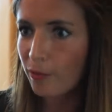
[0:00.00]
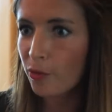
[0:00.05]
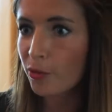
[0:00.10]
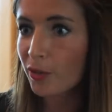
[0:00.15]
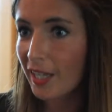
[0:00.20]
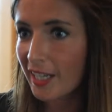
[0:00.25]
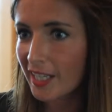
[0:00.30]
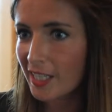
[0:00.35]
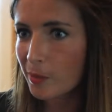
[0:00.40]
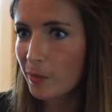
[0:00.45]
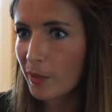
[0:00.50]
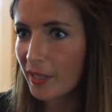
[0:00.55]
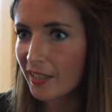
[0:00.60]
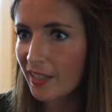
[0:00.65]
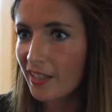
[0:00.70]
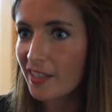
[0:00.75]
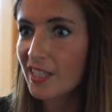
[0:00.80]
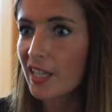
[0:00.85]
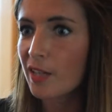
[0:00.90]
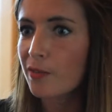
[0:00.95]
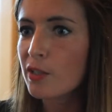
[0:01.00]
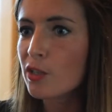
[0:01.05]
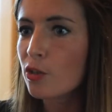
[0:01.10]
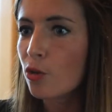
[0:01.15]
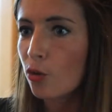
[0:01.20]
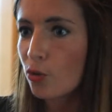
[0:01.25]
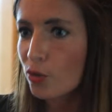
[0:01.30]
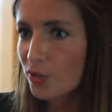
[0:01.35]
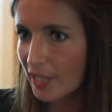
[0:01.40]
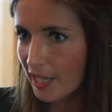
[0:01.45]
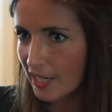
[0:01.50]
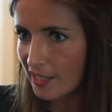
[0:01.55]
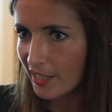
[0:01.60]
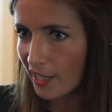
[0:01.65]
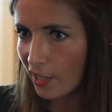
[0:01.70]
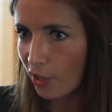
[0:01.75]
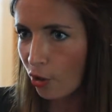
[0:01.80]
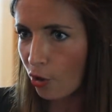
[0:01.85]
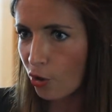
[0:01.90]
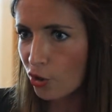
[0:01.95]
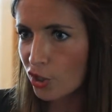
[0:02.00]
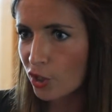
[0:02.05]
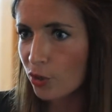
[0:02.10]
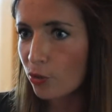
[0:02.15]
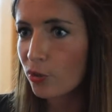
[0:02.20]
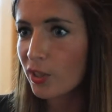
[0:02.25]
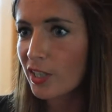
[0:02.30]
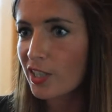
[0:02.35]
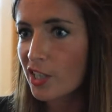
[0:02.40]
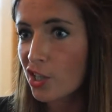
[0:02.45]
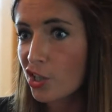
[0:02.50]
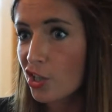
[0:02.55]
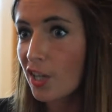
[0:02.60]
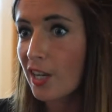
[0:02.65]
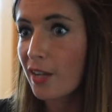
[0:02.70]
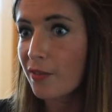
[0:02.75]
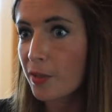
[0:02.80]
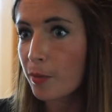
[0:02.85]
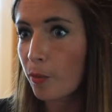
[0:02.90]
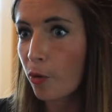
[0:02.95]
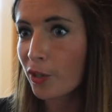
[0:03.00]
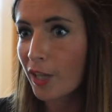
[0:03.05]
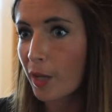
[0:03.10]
avant d'aller se baigner, ça évite que le sel s'accroche et de dessécher la fibre